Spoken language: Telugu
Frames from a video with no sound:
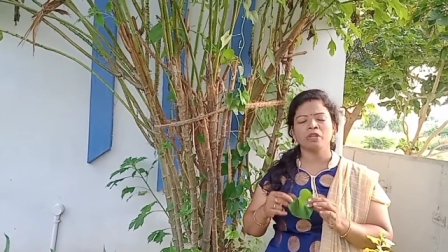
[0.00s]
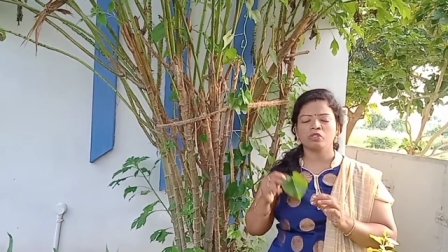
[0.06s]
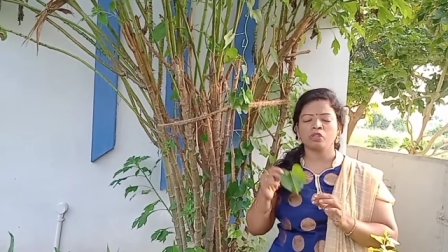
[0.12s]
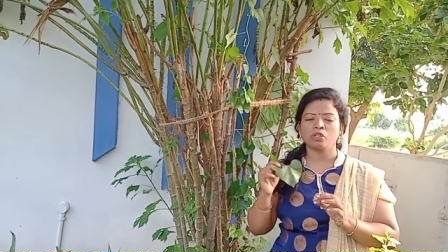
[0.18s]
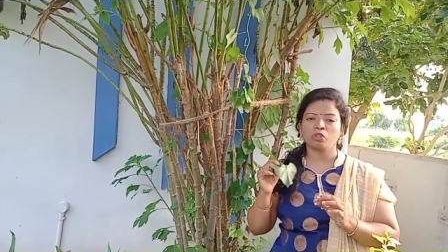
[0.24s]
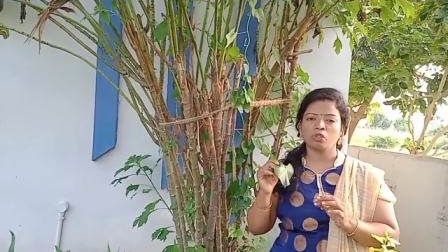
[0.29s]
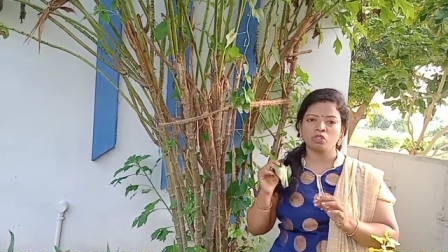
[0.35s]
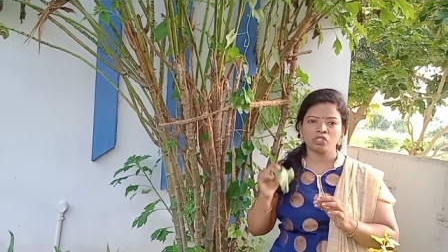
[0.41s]
సో
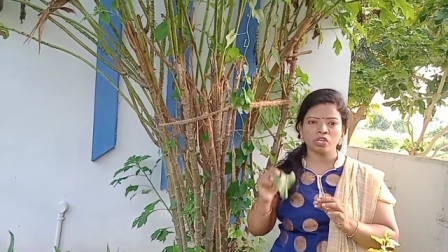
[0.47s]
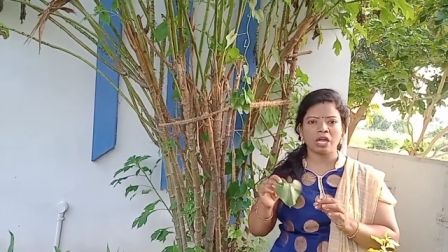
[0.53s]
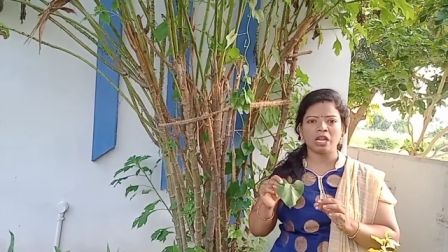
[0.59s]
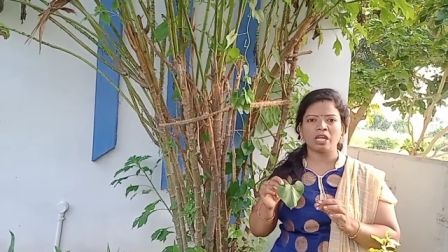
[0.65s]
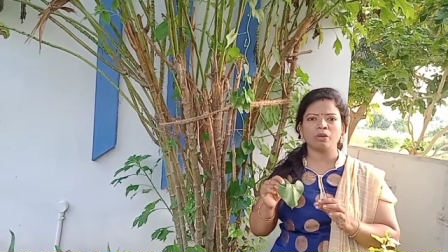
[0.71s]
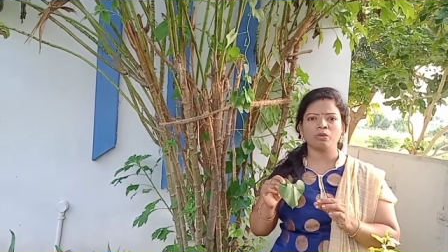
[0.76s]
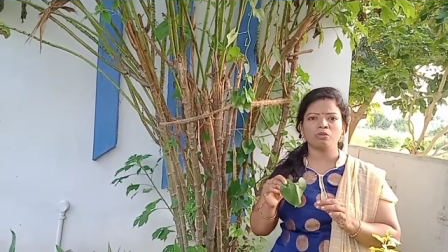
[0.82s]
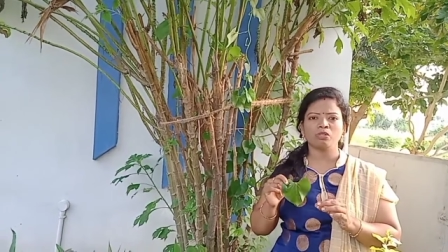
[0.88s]
దీంతో
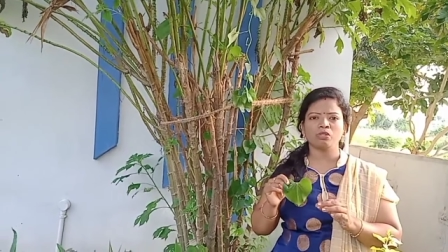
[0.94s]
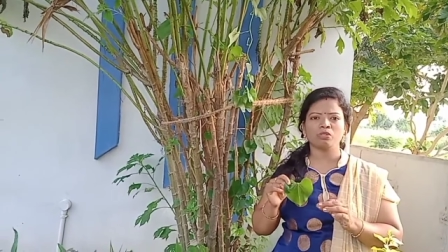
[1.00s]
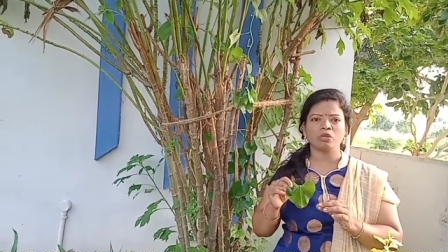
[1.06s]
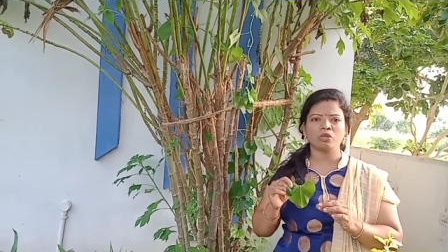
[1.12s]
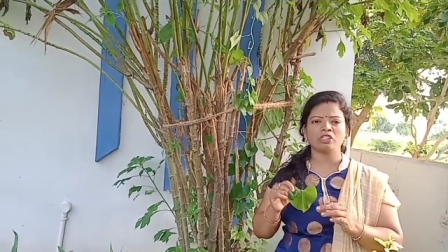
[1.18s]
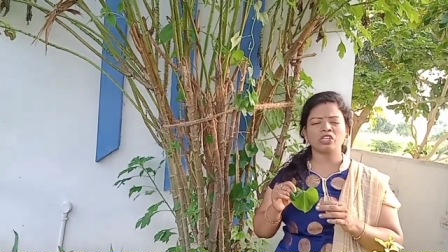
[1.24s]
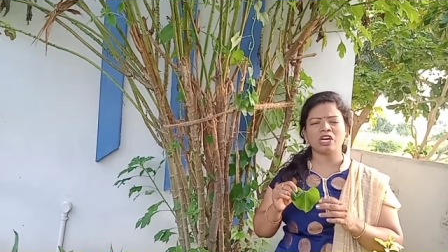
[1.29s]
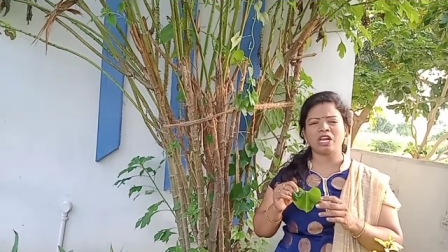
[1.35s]
చాలా యూజెస్
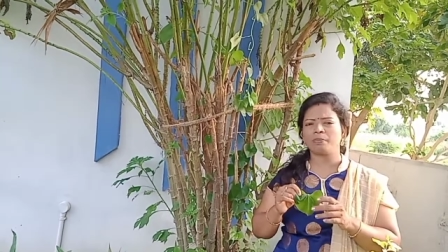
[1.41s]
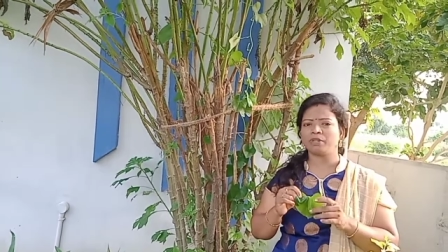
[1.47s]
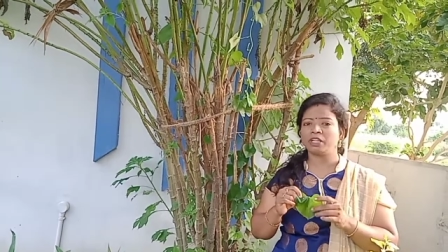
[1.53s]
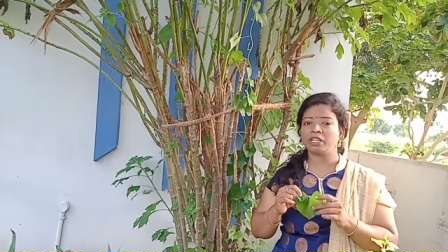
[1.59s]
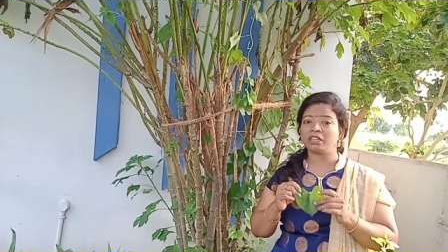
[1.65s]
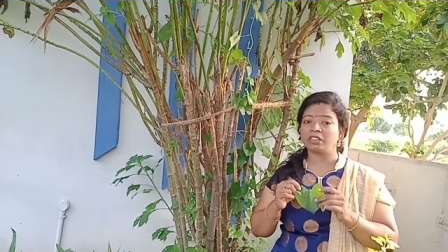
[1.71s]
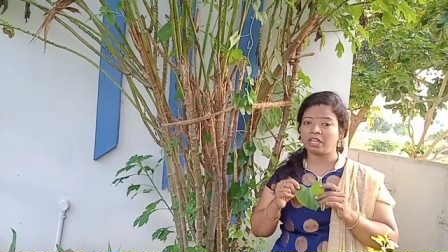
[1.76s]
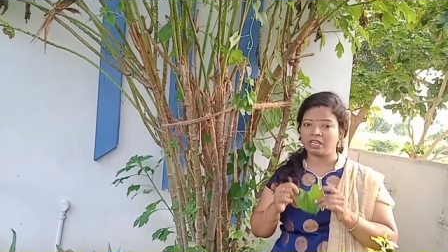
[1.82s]
ఉన్నాయి
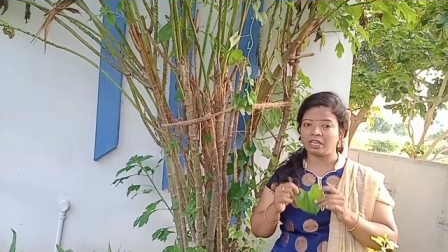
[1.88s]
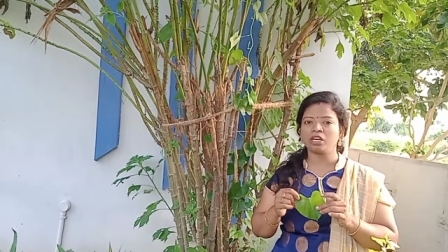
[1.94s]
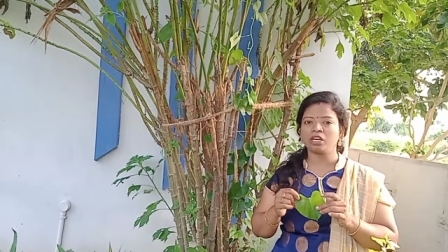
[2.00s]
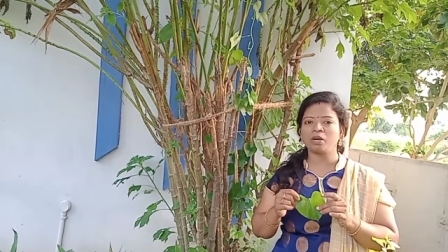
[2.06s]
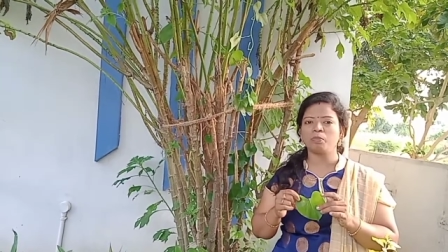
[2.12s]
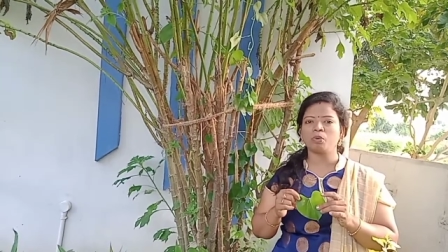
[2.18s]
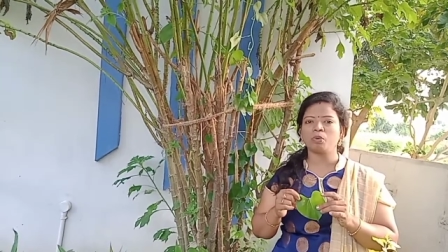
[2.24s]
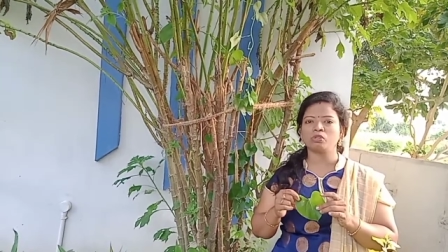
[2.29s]
చాలామందికి
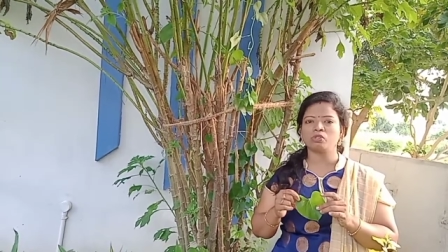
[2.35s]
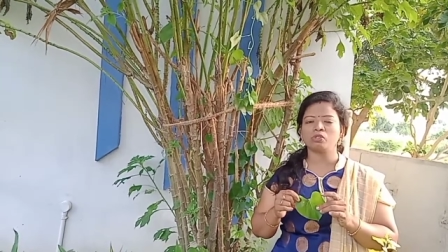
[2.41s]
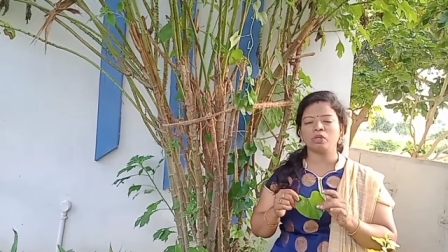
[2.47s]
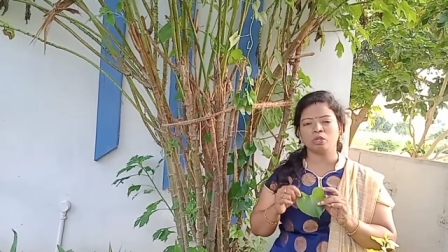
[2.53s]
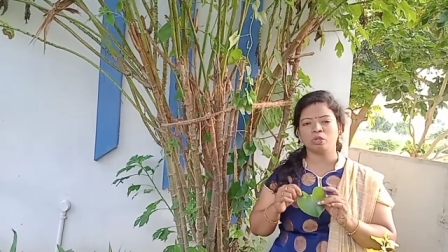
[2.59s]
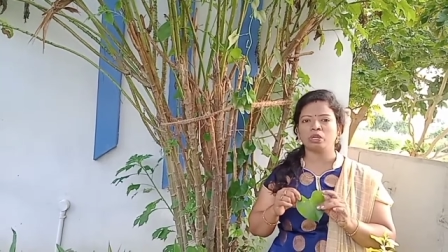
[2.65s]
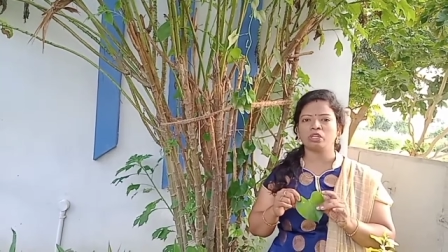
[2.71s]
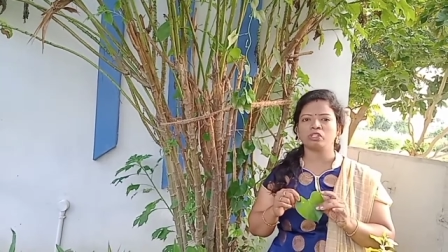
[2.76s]
తెలియకపోవచ్చు
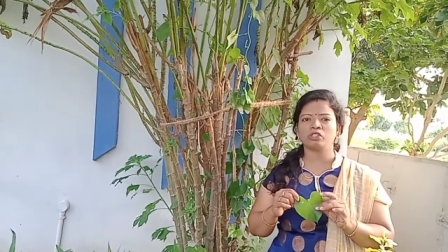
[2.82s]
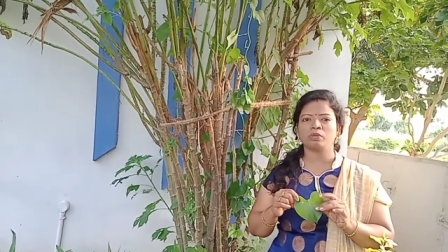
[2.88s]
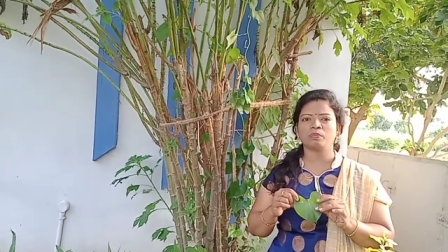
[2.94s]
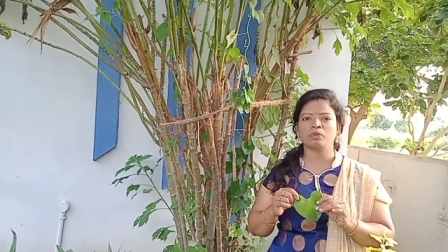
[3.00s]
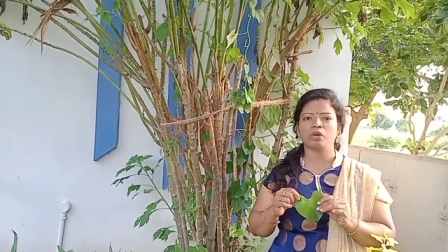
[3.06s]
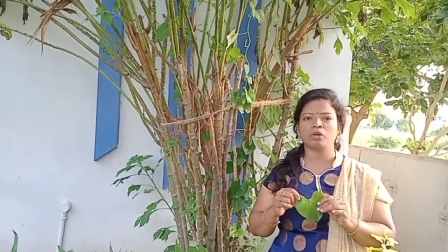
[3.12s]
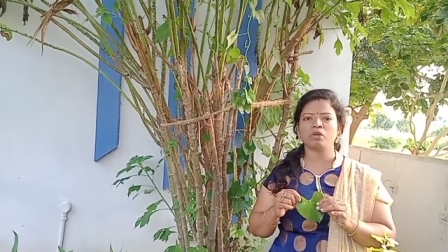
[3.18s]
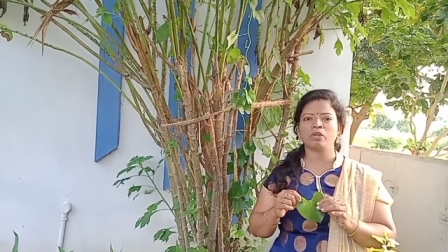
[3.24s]
అందుకే
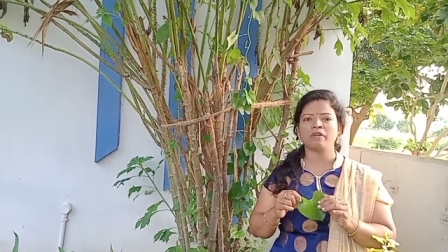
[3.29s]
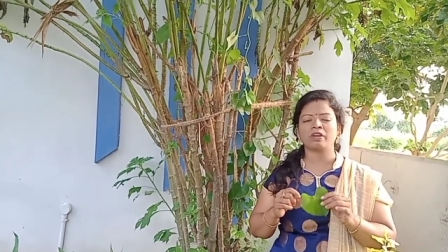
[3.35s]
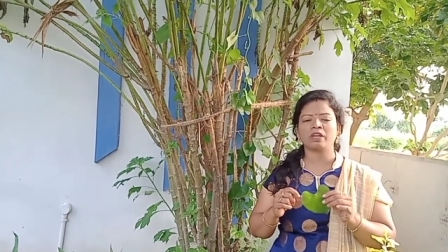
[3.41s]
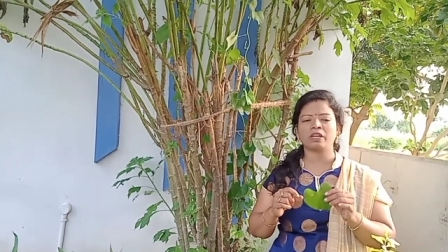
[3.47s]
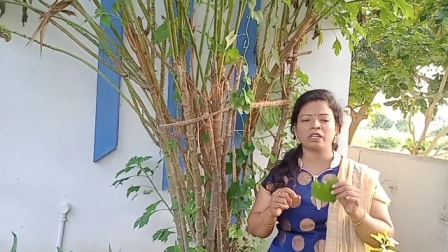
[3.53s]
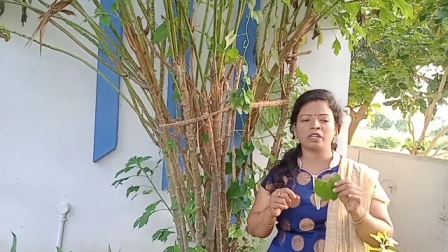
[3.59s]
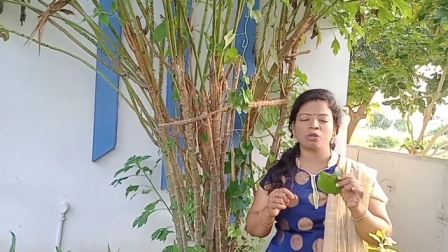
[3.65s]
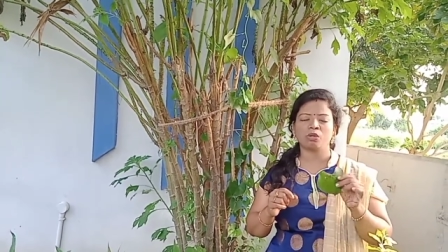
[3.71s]
చెప్తున్నాను
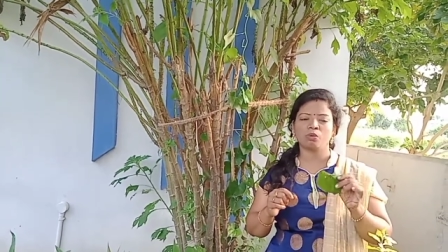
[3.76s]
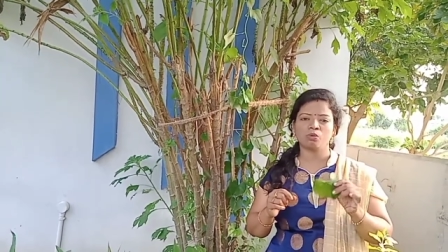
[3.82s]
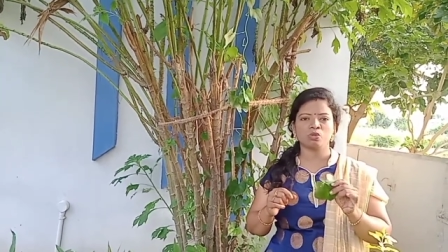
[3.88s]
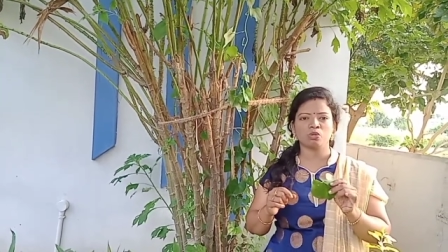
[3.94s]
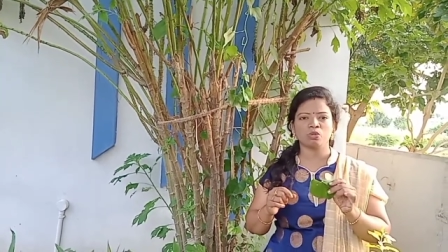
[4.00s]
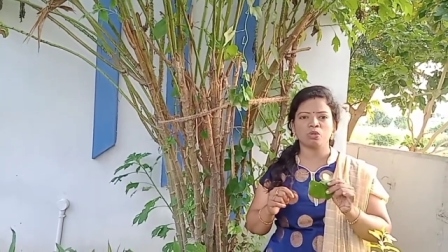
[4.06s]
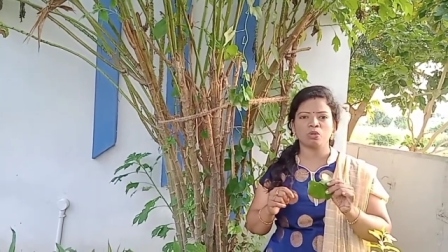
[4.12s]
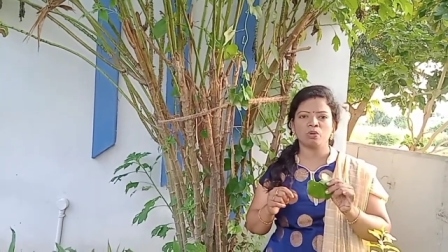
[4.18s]
ఎవరికైతే
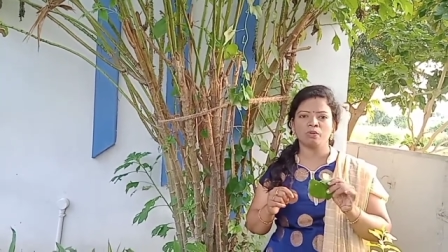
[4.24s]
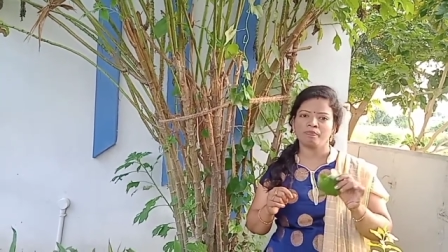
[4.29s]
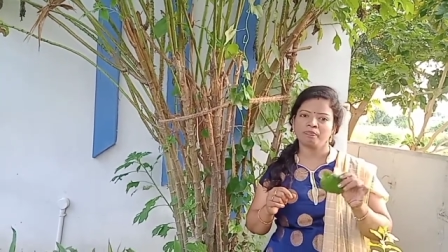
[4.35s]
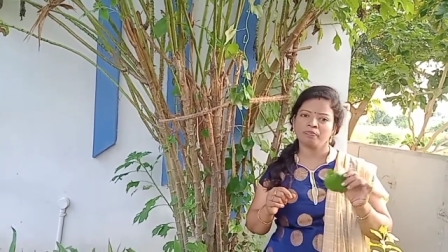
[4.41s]
యూజ్ ఉందో